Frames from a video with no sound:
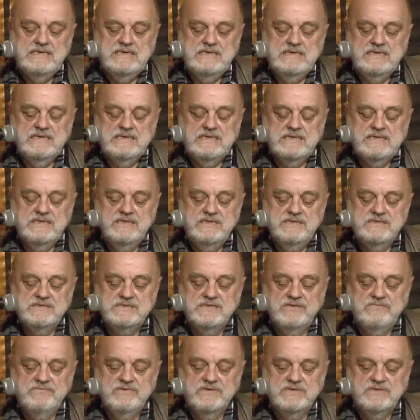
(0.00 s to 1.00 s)
E, kiedyś
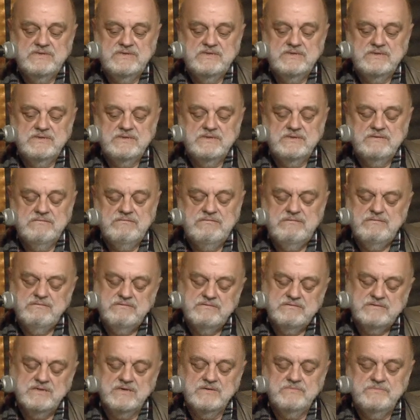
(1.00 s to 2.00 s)
nawet e,
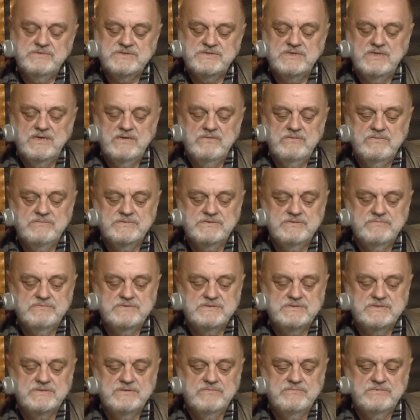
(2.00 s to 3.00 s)
tak myślałem, żeby
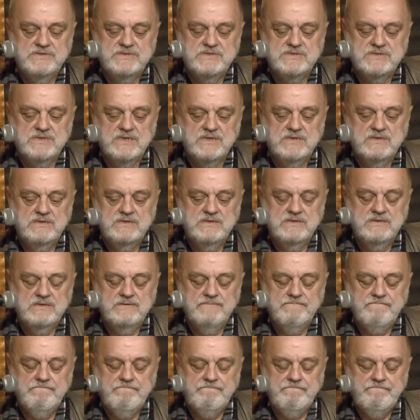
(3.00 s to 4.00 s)
zrobić taki
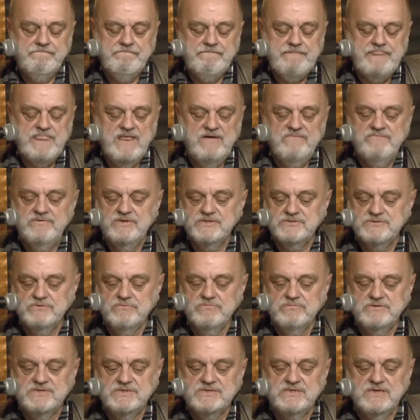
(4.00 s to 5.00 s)
mm, wieczór
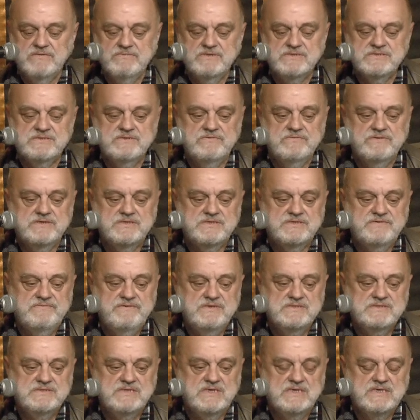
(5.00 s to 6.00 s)
przy szalasowych
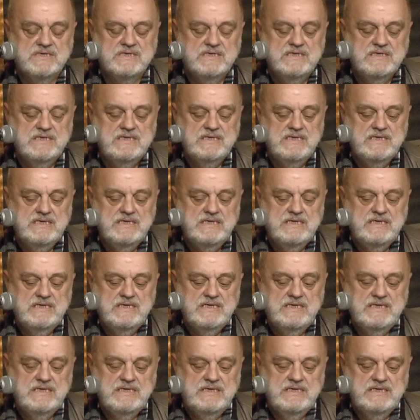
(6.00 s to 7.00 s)
świecach,
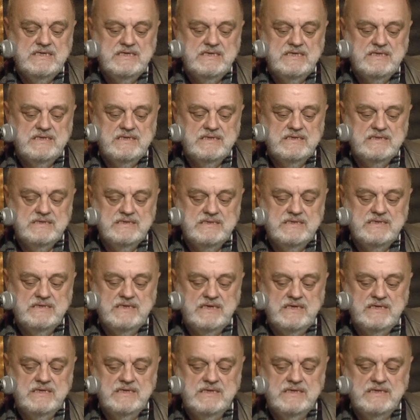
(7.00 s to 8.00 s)
e,
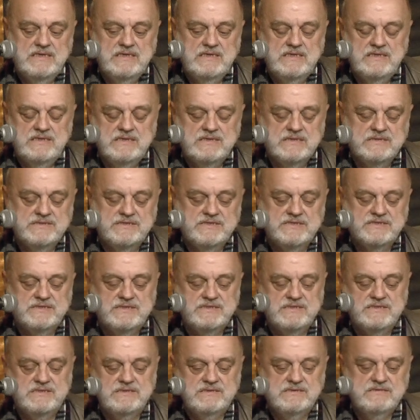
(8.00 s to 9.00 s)
ale
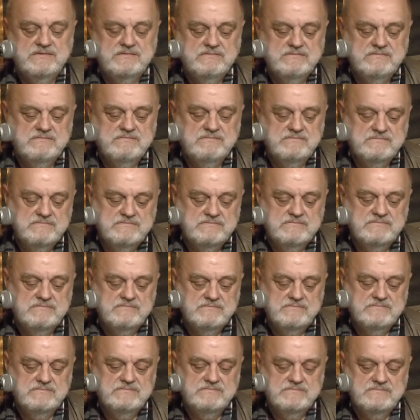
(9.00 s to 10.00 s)
gdzieś
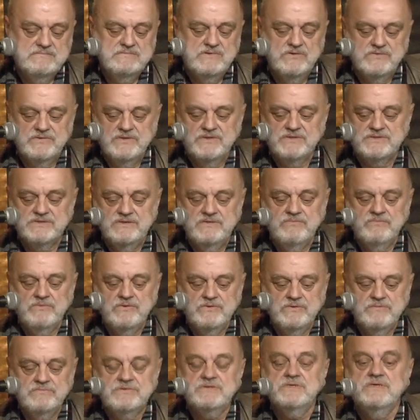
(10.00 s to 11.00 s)
odeszli
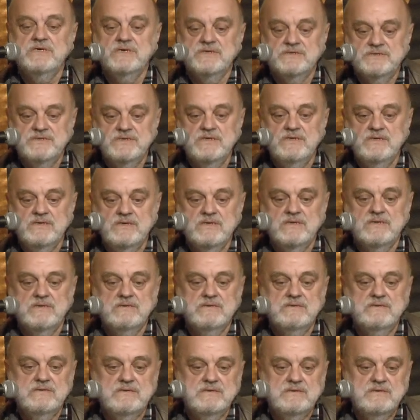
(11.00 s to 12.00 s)
moi przyjaciele
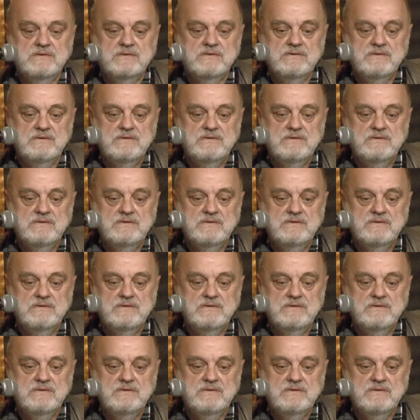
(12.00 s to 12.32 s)
i